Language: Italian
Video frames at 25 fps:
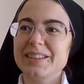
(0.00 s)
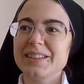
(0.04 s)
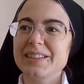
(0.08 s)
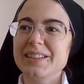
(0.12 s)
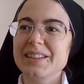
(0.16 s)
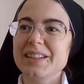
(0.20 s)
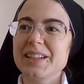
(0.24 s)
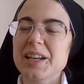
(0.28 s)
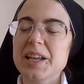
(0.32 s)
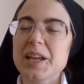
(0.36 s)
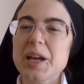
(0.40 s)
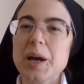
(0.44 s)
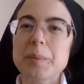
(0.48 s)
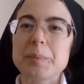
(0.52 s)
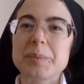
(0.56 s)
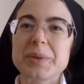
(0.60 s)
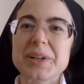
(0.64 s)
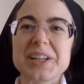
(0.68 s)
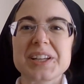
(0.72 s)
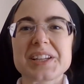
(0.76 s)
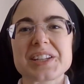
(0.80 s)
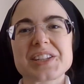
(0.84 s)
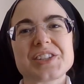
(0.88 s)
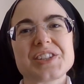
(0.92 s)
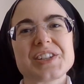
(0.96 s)
di,
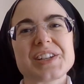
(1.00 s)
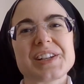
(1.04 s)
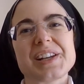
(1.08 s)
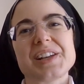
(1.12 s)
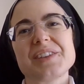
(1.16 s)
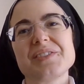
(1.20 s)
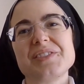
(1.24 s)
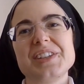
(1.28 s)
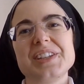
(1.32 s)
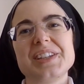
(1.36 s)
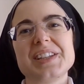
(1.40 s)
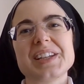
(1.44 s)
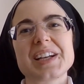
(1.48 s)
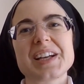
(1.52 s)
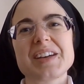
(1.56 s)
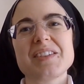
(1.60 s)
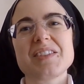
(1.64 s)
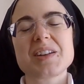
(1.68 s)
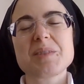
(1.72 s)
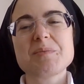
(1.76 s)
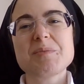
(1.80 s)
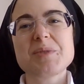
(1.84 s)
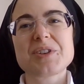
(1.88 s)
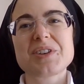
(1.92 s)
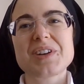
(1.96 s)
riaprirci alla vita, che
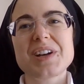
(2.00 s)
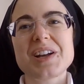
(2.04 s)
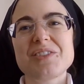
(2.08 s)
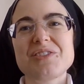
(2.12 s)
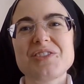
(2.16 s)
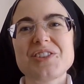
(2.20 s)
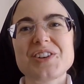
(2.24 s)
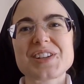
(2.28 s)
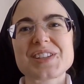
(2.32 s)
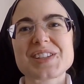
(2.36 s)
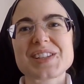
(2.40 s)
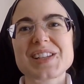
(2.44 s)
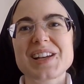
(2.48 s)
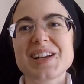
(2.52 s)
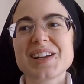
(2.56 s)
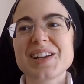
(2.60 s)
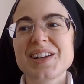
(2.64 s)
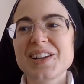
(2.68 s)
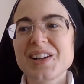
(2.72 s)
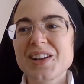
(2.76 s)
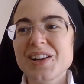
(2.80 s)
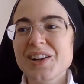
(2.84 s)
avrebbero la forza